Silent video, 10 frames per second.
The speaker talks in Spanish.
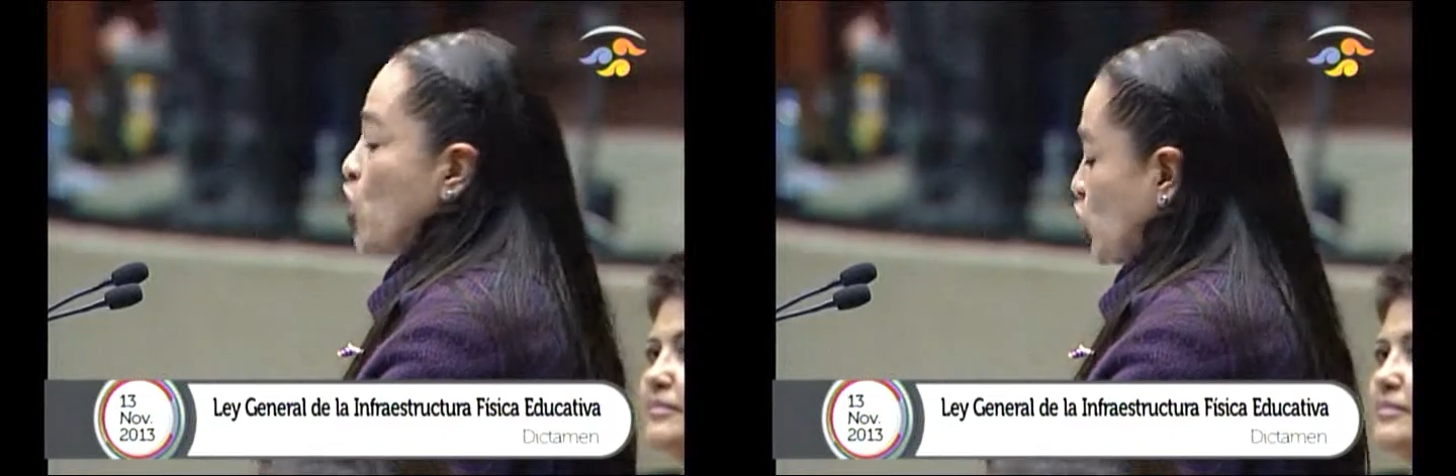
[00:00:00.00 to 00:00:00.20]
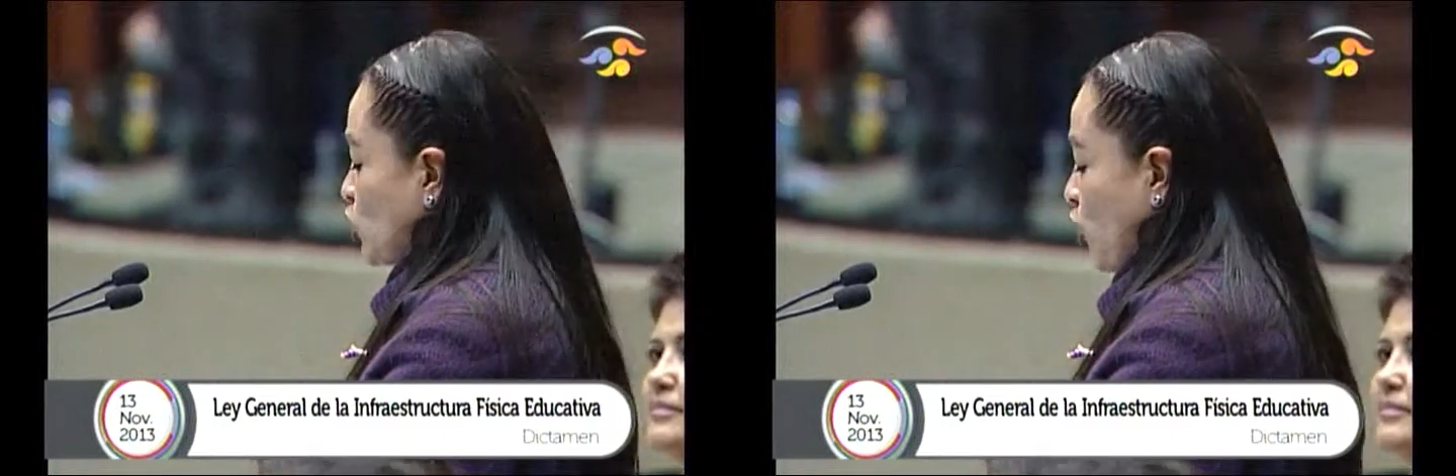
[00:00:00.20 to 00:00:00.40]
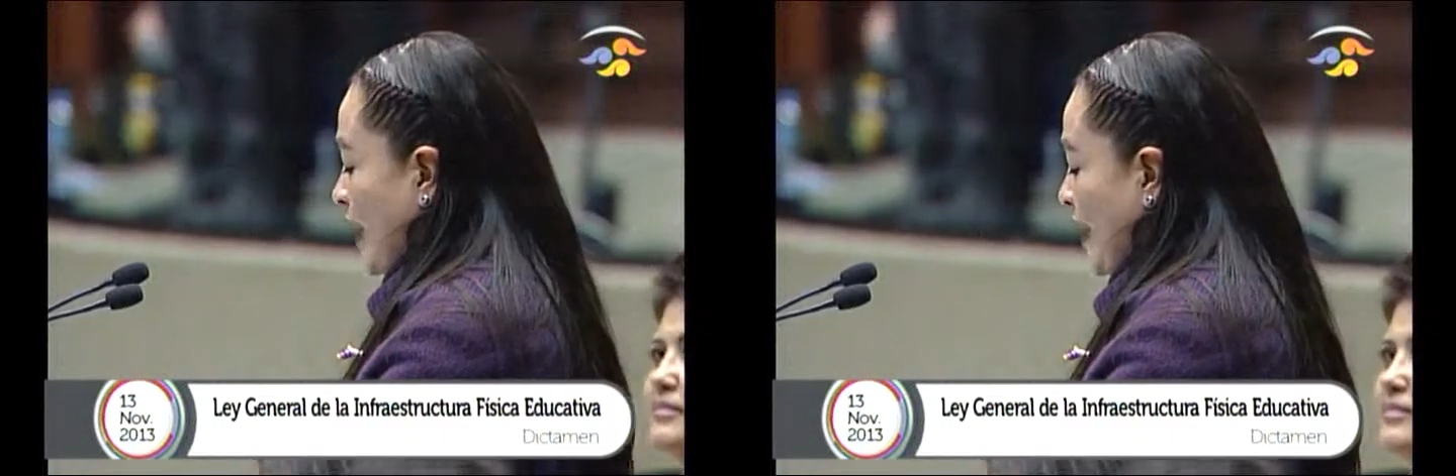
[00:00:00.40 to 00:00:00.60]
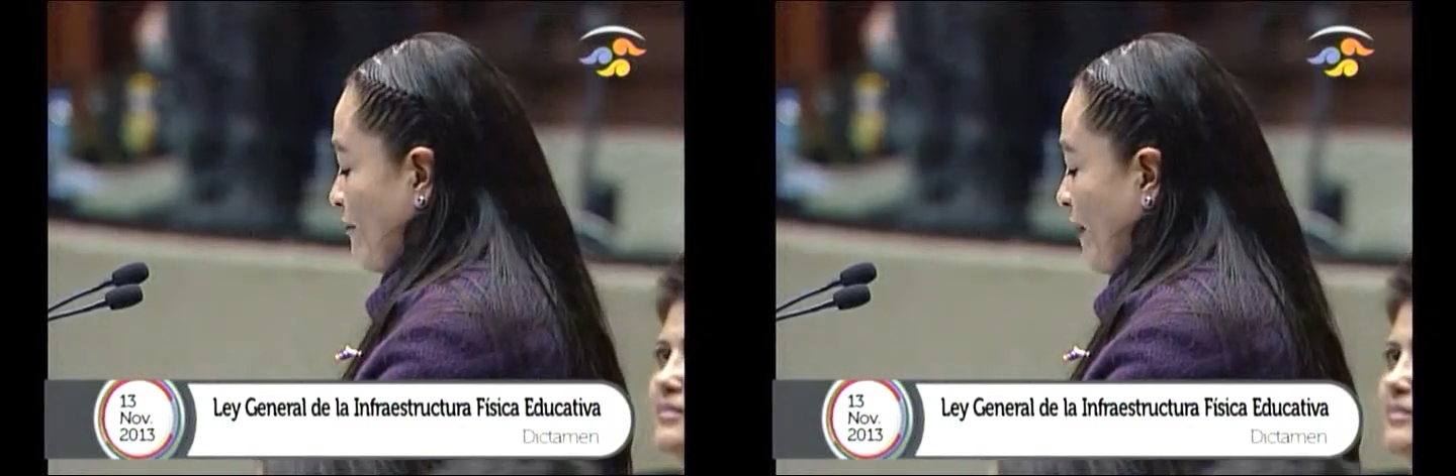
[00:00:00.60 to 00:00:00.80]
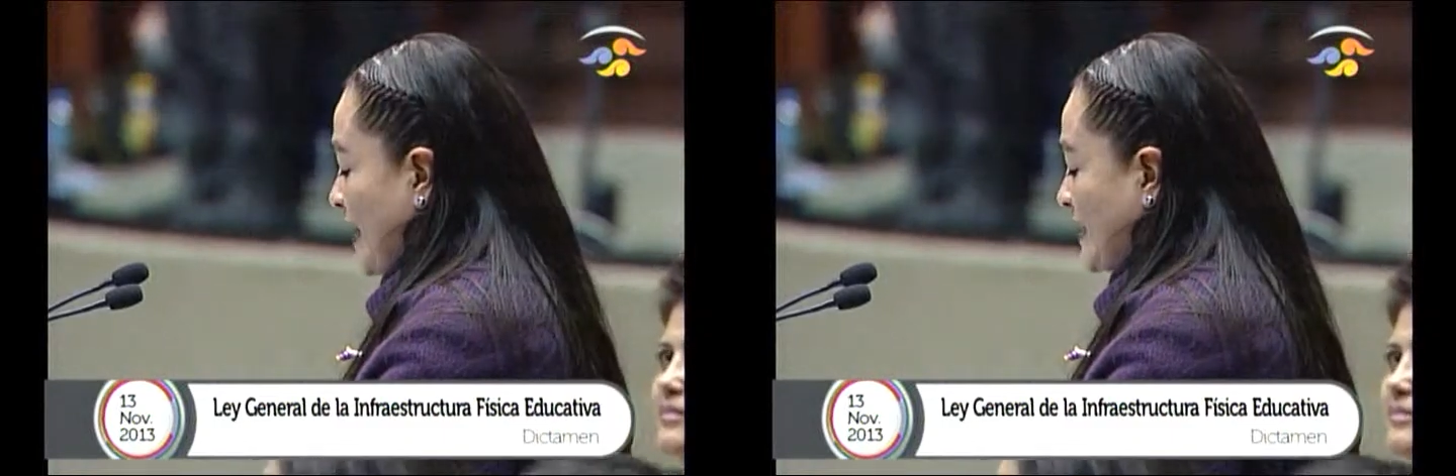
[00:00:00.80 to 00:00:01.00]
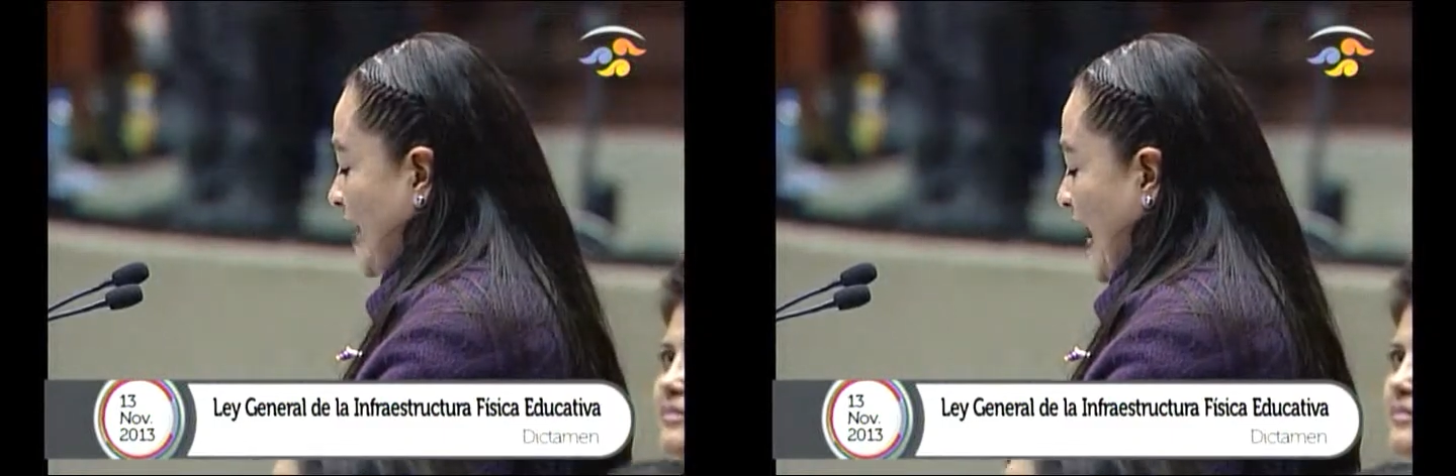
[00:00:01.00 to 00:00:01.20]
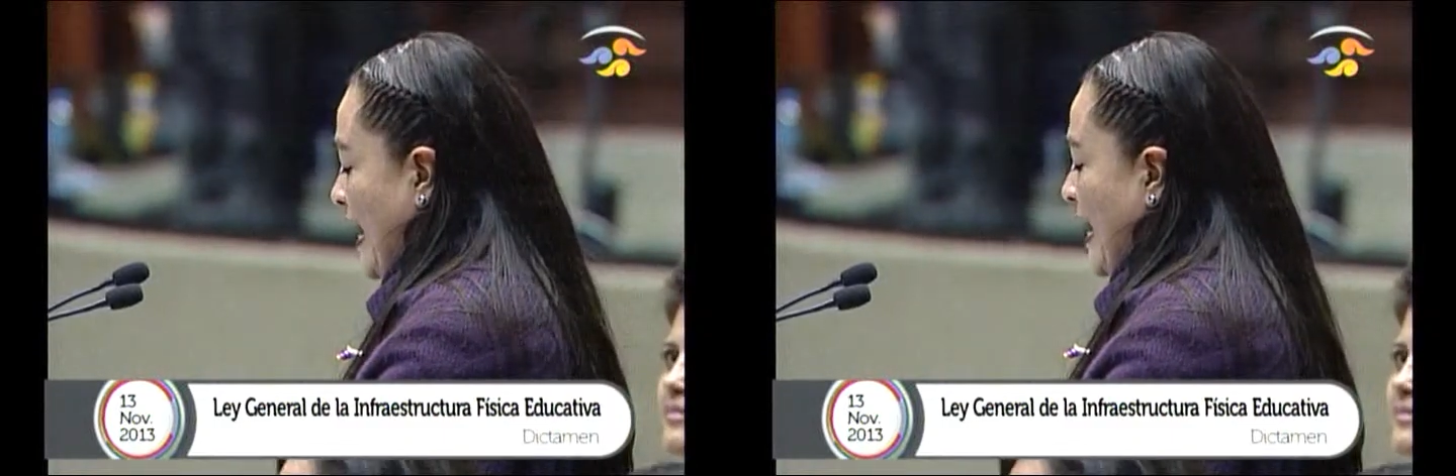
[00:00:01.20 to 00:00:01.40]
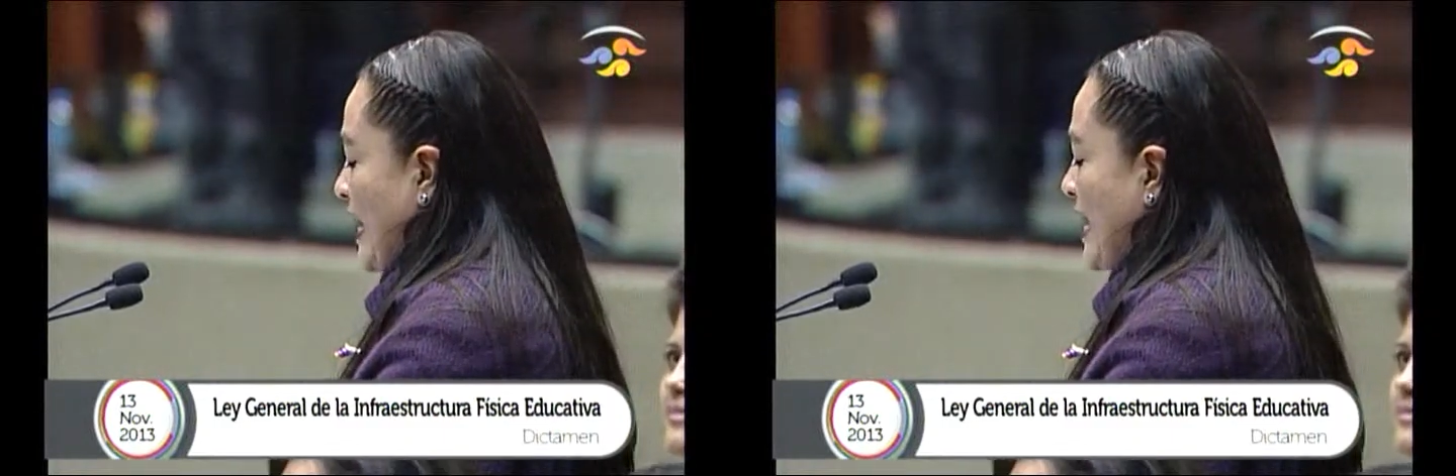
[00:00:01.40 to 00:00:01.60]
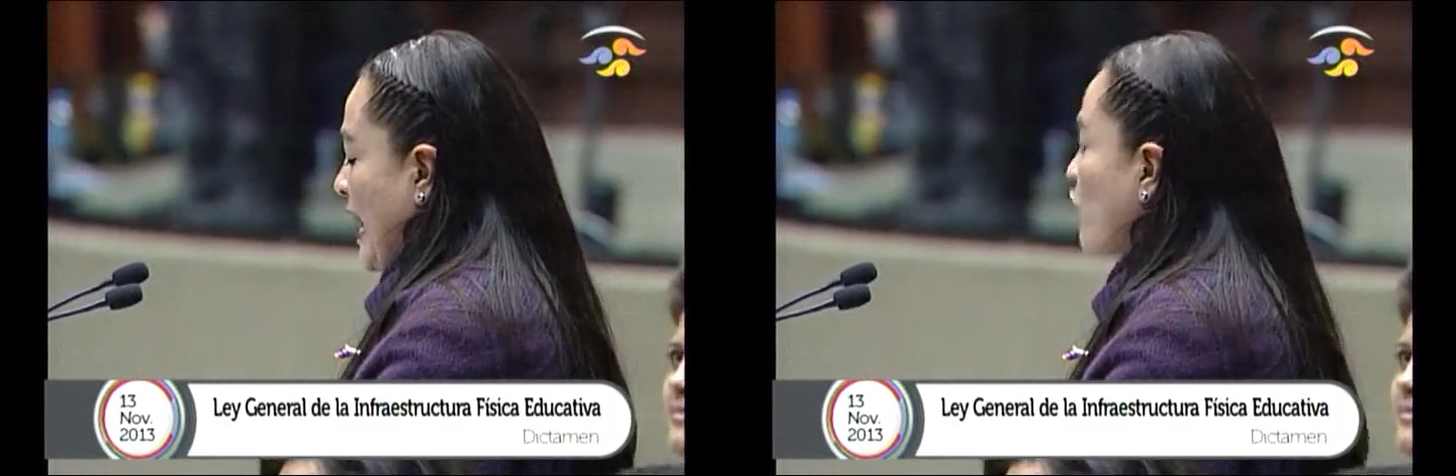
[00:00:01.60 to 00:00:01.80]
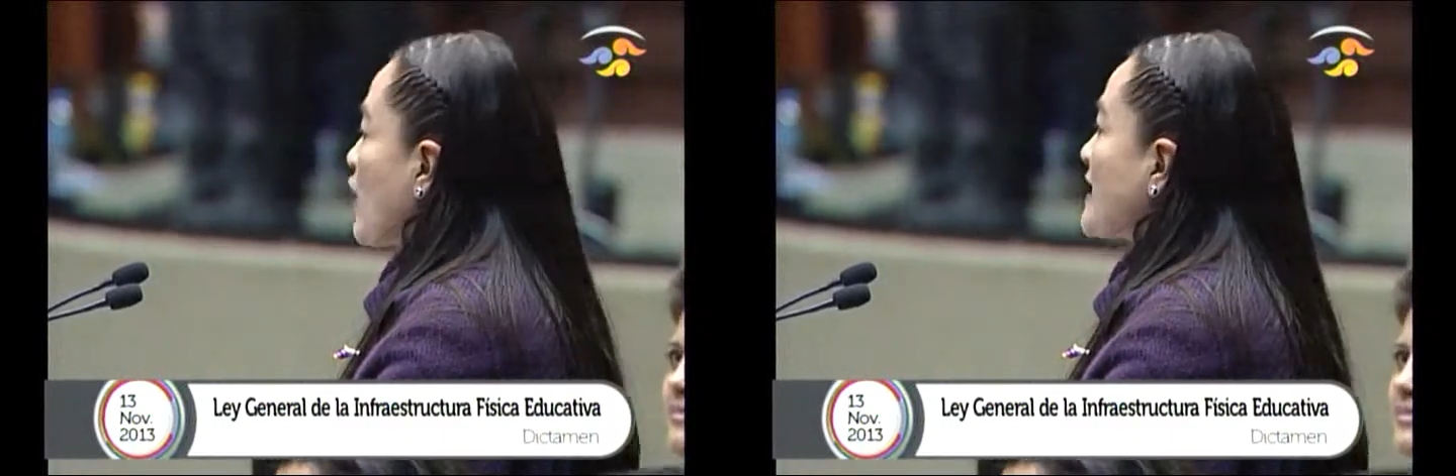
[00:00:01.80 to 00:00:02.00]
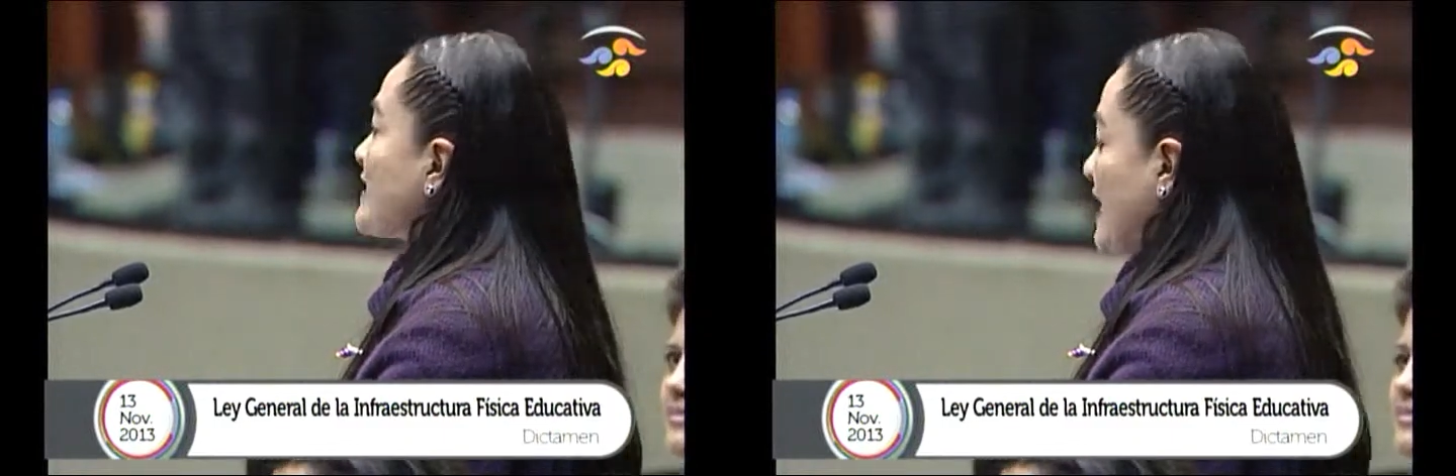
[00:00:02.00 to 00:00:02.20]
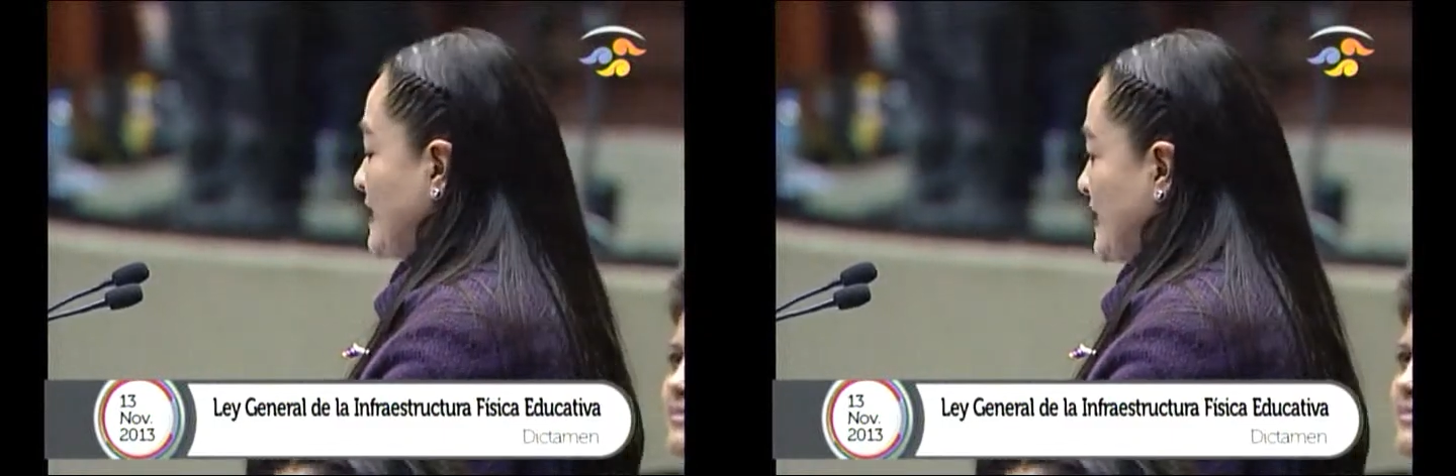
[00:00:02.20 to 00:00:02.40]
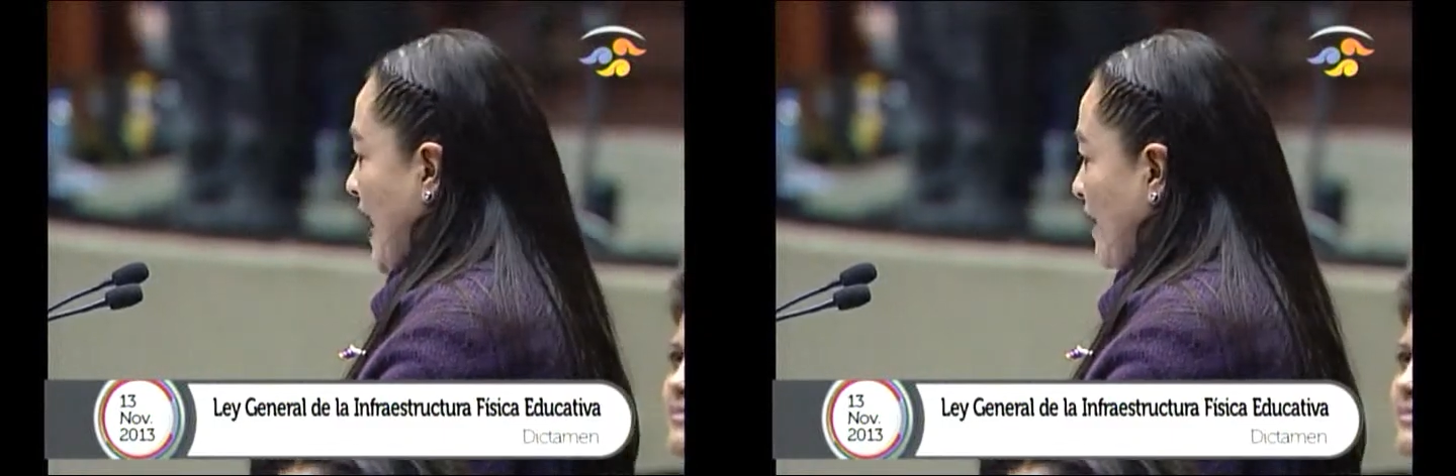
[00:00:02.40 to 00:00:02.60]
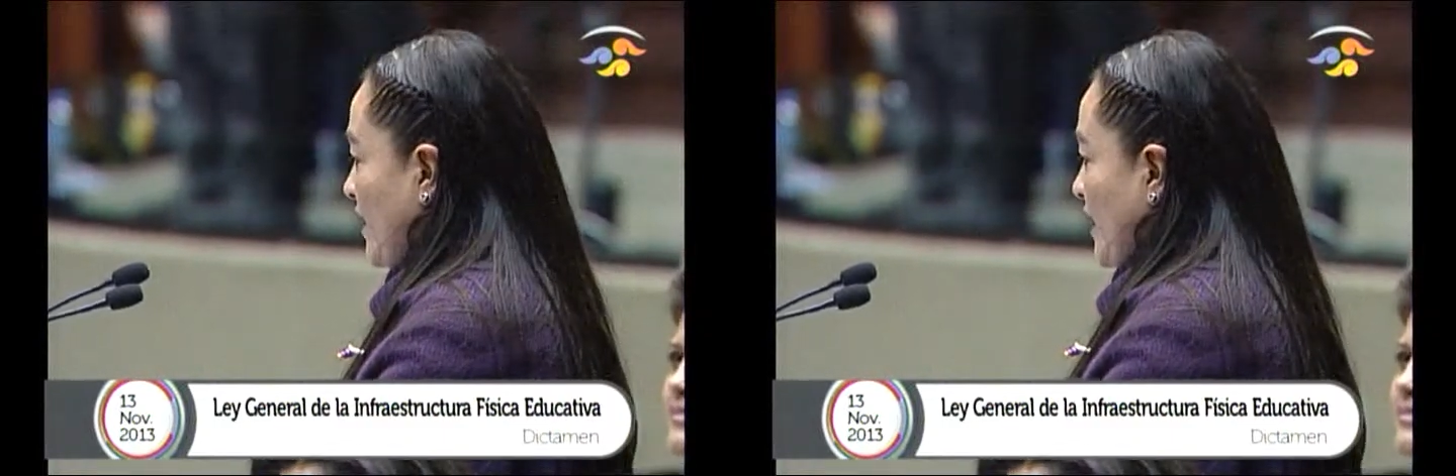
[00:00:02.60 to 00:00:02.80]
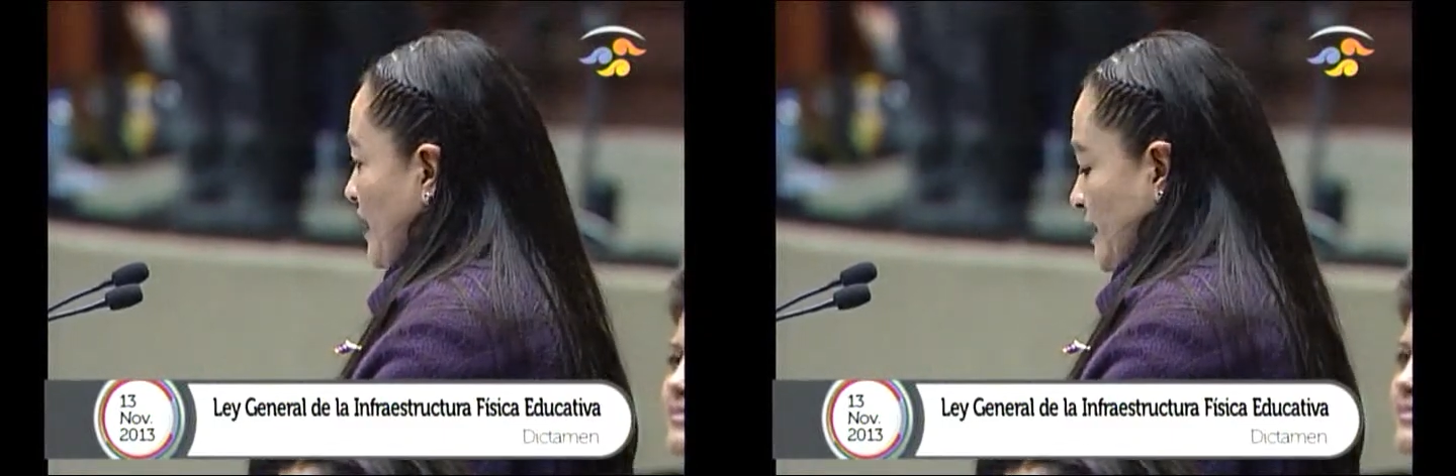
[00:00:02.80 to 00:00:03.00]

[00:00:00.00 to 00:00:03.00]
no solo en la infancia y la adolescencia,